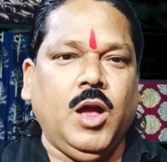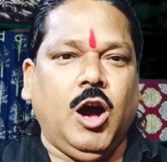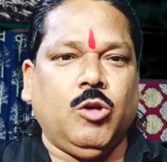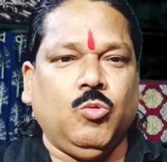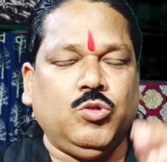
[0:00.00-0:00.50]

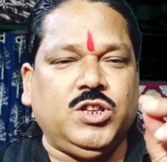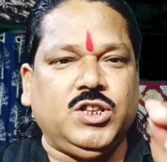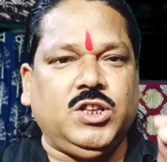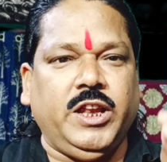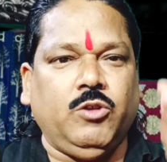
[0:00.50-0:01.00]
और उस
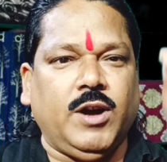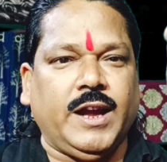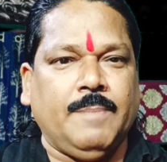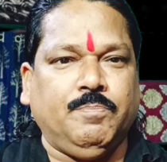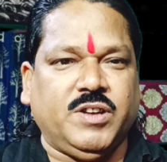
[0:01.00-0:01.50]
स्त्री को
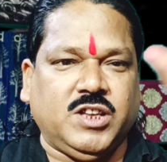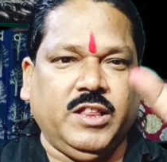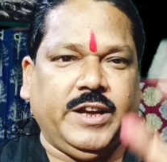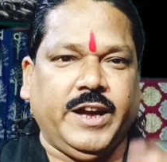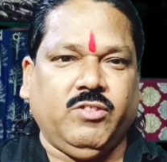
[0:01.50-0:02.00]
अगर आप
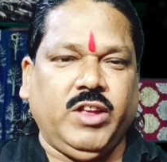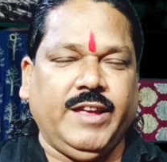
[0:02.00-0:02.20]
पसंद करते